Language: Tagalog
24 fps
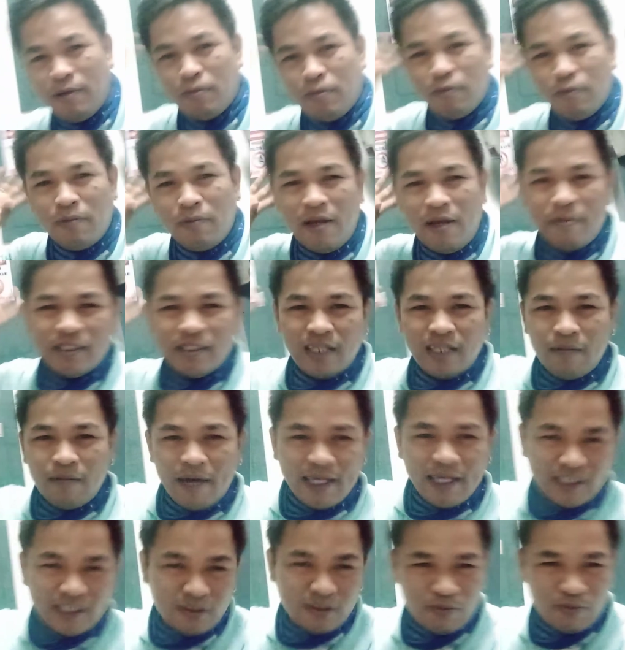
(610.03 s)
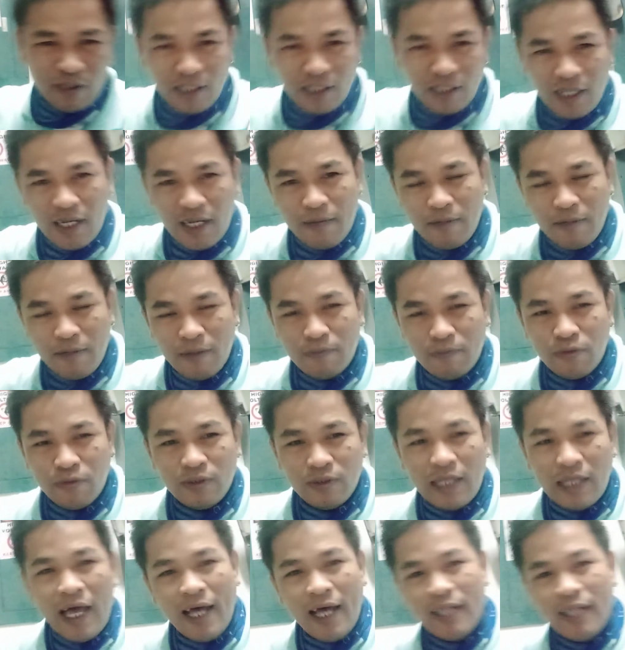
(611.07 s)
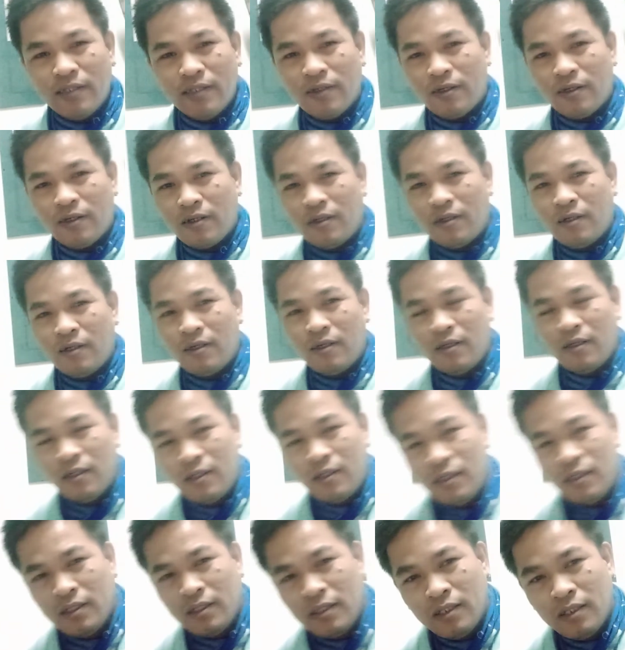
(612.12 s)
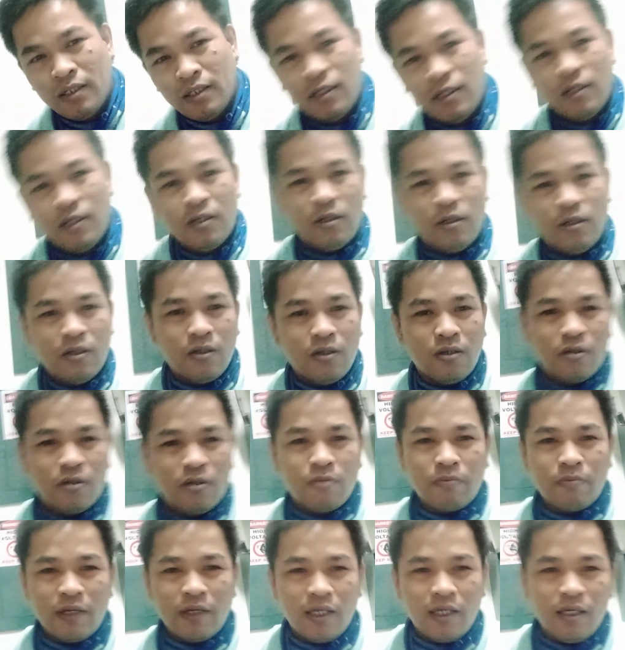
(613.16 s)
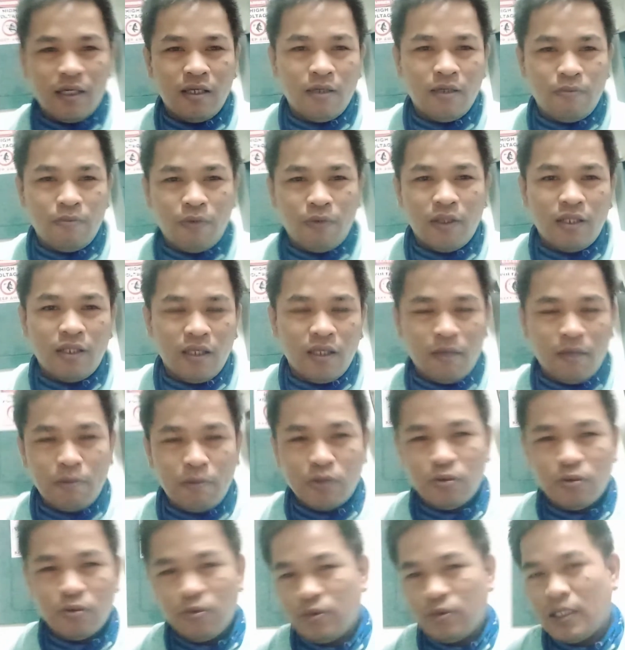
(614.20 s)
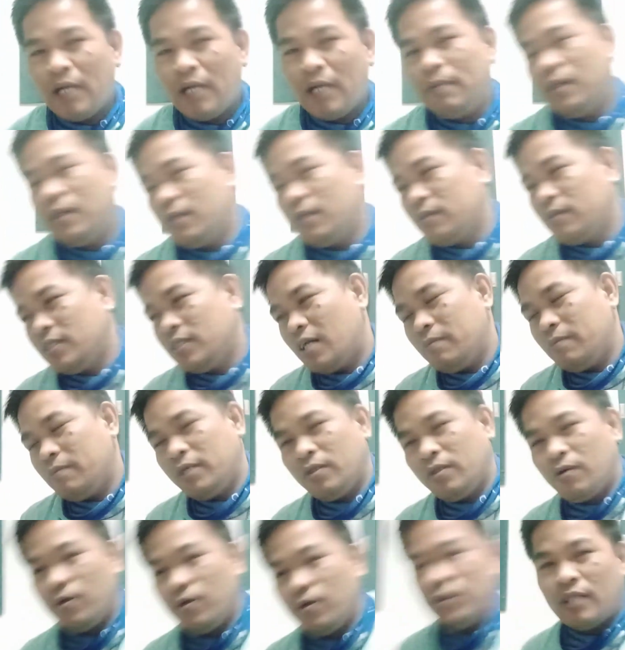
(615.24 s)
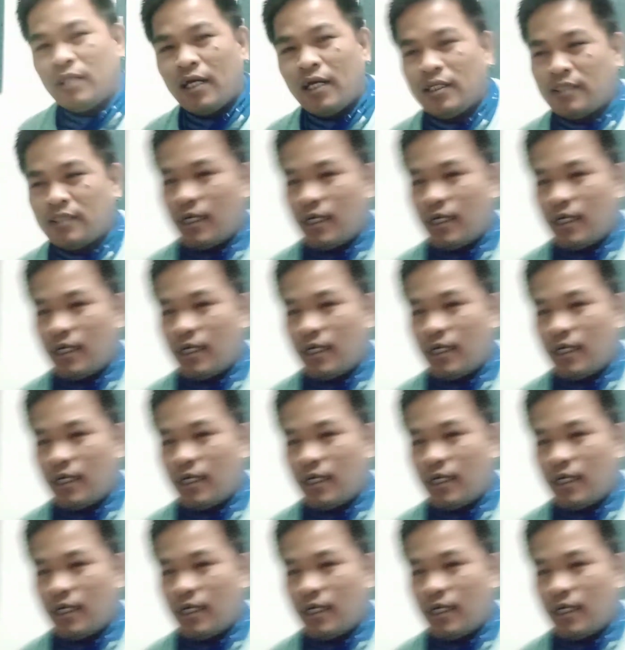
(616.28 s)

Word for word: may problema sa labas, okay, pwede namin puntahan. Ako natin yan. Or ano may pwedeng pasuyo sa amin, no? Diyan kami na contact,